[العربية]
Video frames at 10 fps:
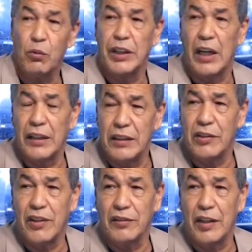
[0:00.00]
وين
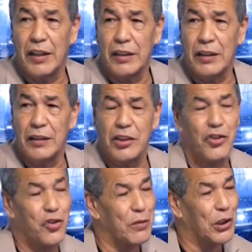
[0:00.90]
اي جزائري
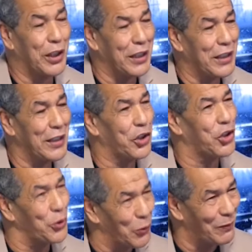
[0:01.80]
ينجم يكري
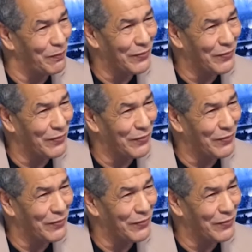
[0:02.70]
شيو